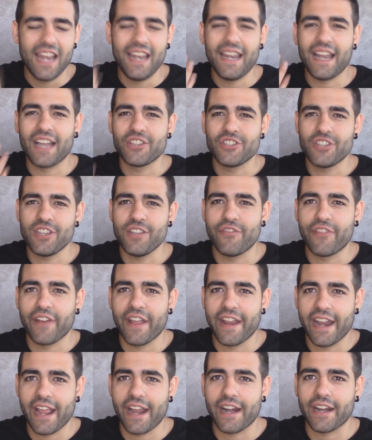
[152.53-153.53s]
la cifra
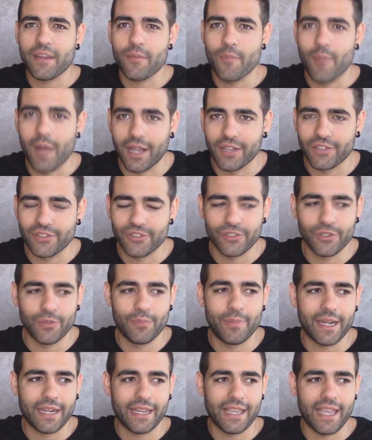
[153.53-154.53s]
era al ribasso?
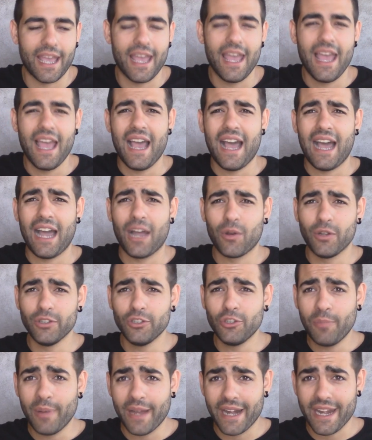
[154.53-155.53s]
Perché a
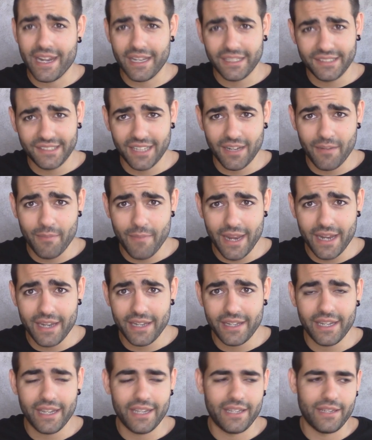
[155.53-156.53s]
quanto pare
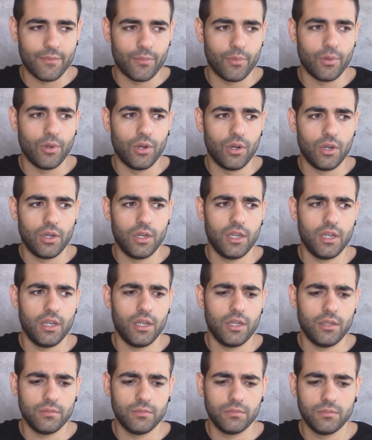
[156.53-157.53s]
inizialmente, tipo...
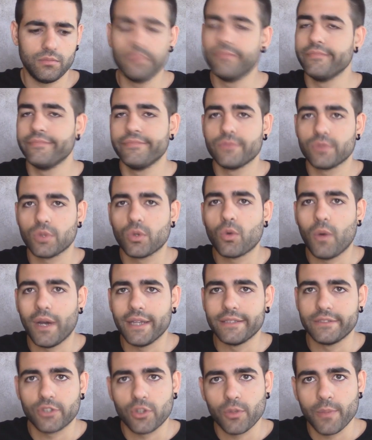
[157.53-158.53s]
Eh,
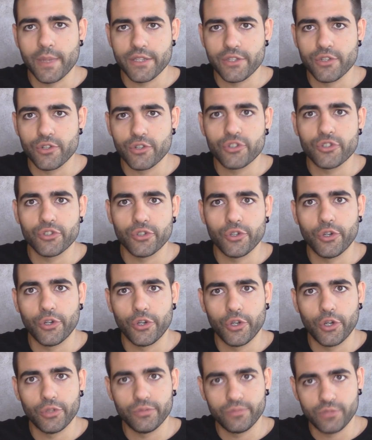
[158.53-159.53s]
4 mesi or
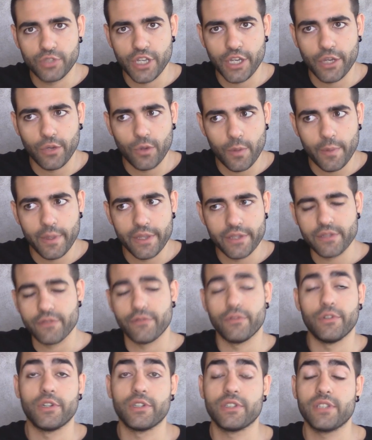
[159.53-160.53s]
sono, 5 mesi
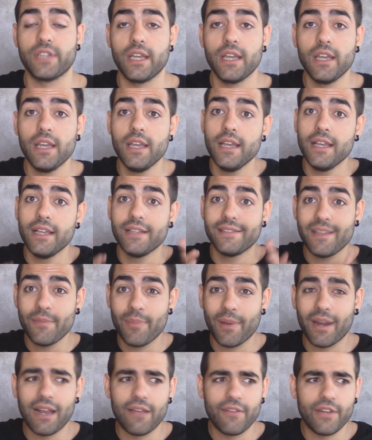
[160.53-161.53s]
forse, si
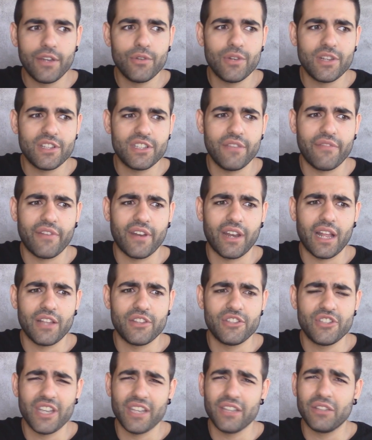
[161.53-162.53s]
parlava di una cifra da
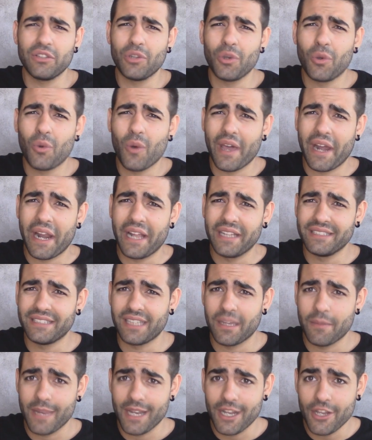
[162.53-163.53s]

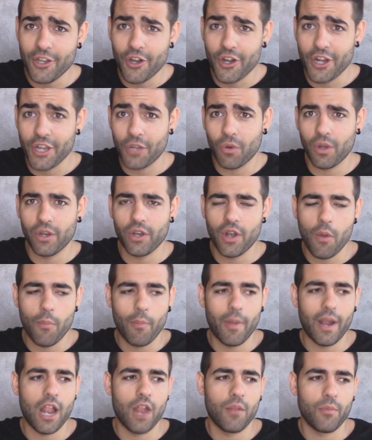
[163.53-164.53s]
140 milioni quando il
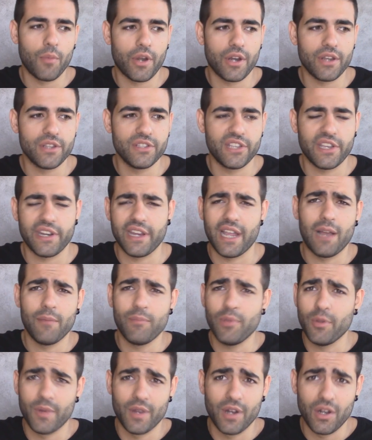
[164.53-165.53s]
Palermo era in Serie A,
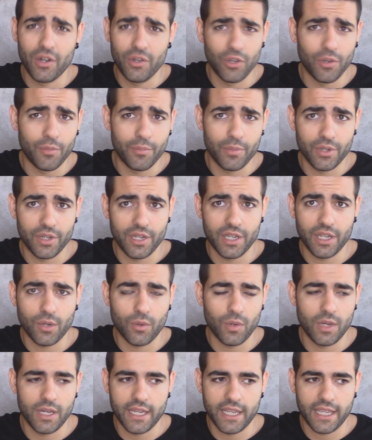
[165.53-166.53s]
più o meno il doppio di
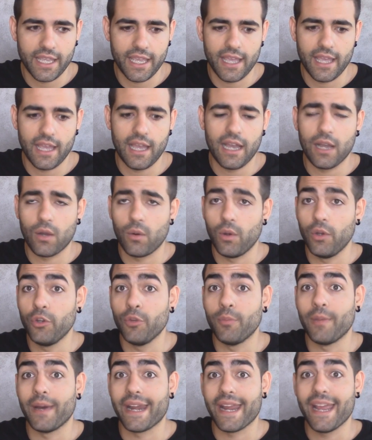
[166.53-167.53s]
quelli che a
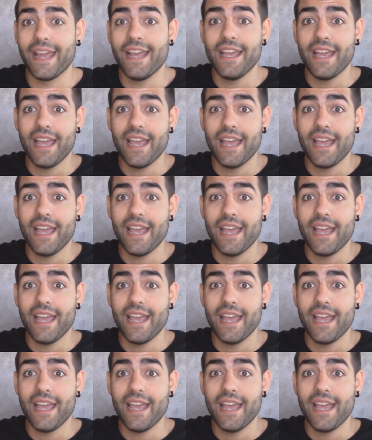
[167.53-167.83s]
quanto pare